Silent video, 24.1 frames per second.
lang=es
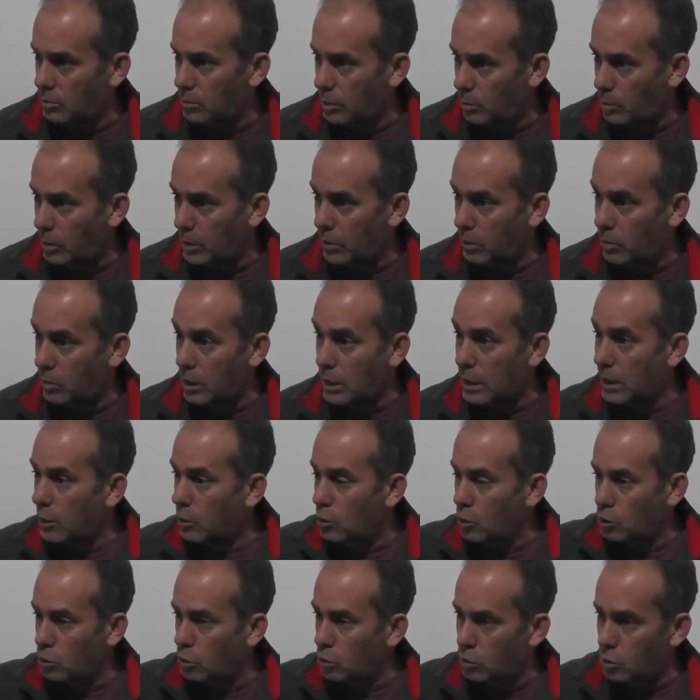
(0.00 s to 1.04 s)
¿Me explico?
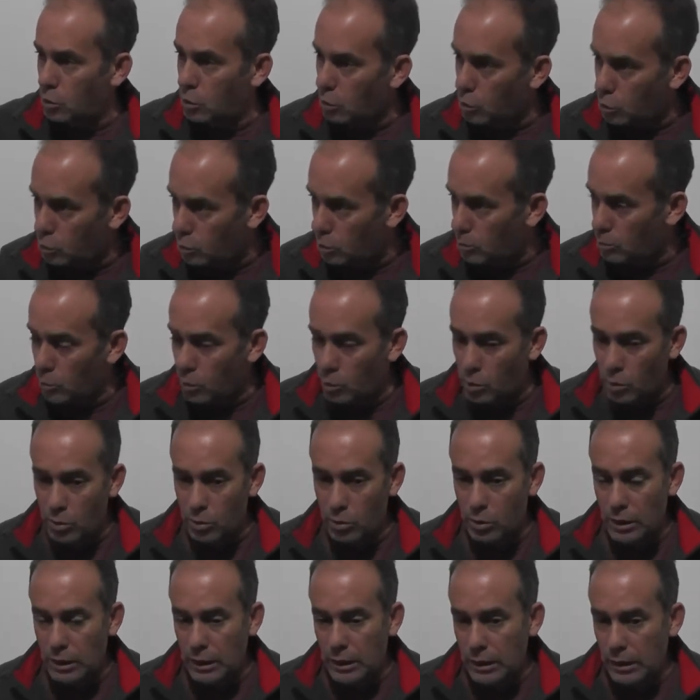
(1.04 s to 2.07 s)
Nosotros no
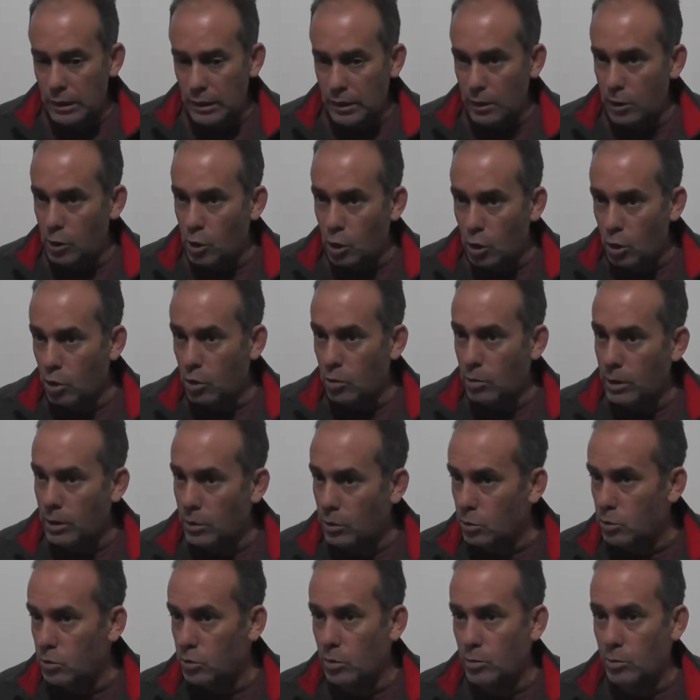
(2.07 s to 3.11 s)
somos eh, Córdoba,
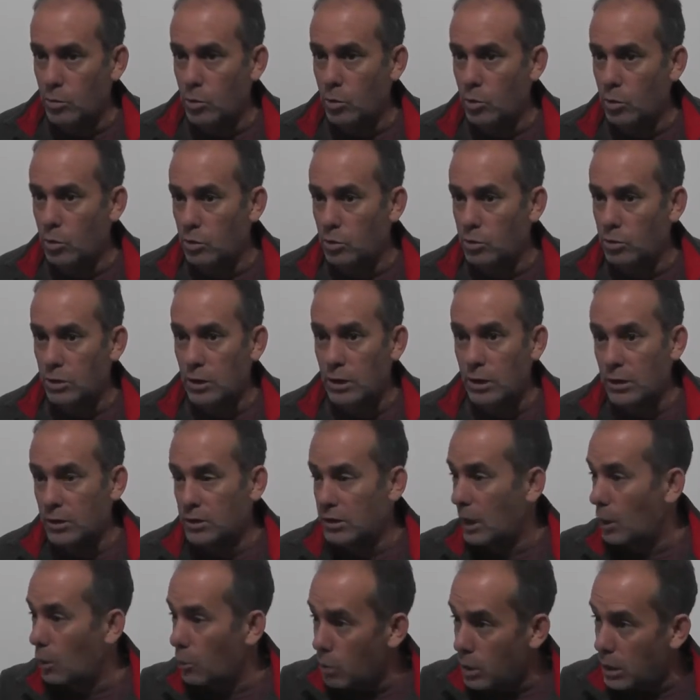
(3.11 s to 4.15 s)
no somos
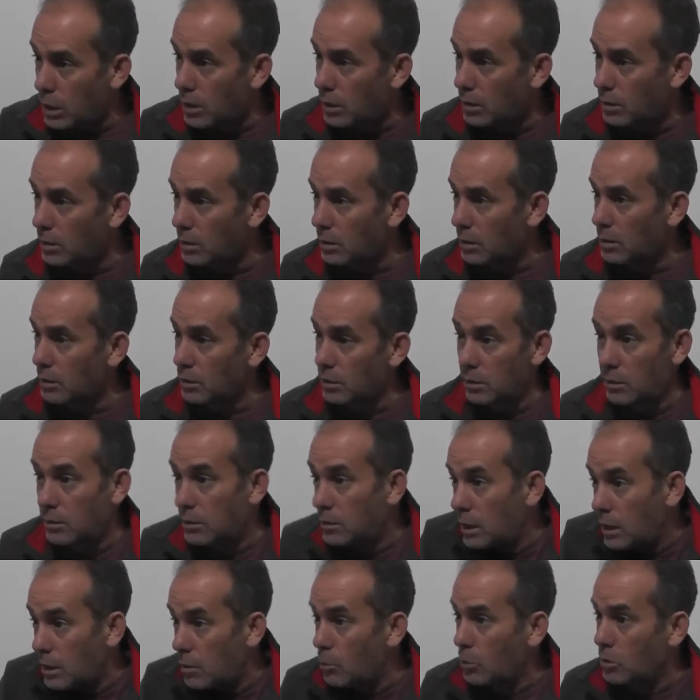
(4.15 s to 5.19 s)
San Luis,
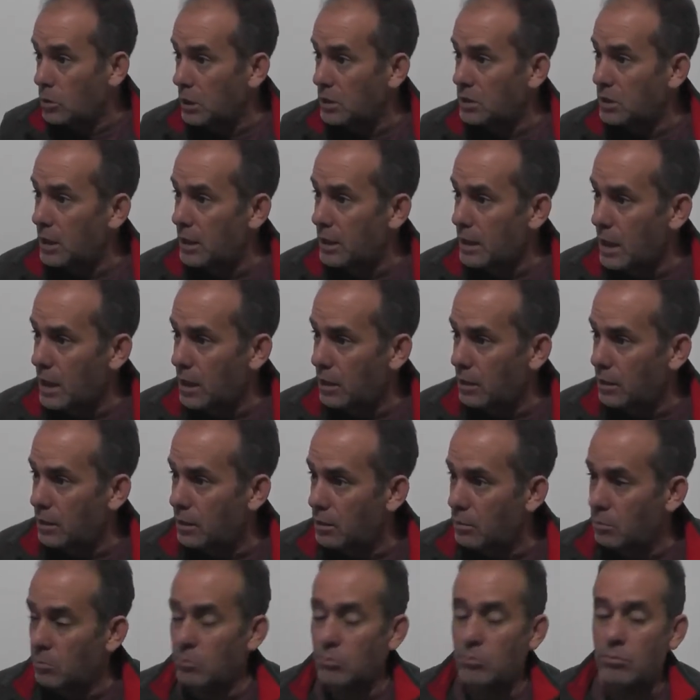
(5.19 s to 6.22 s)
tenemos otras
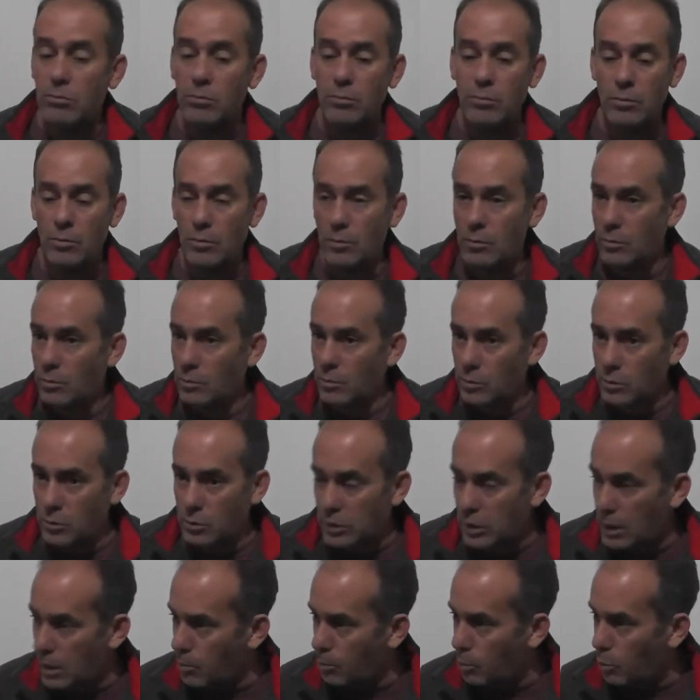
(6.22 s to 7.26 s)
realidades,
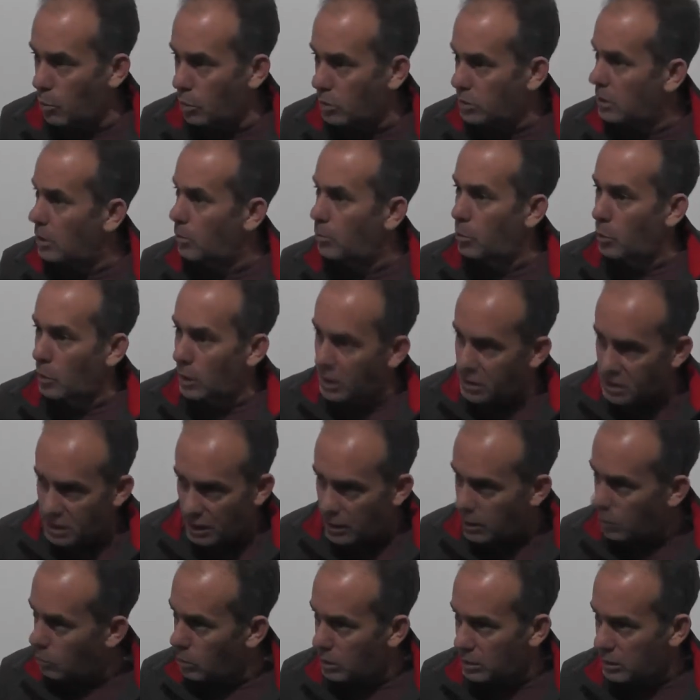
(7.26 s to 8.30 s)
sea por lo que sea, pero la
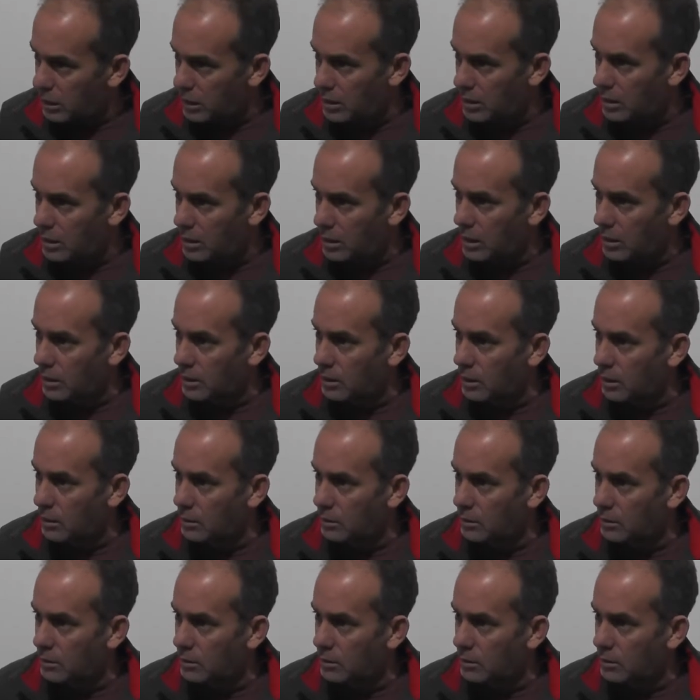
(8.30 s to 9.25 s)
realidad nuestra es distinta.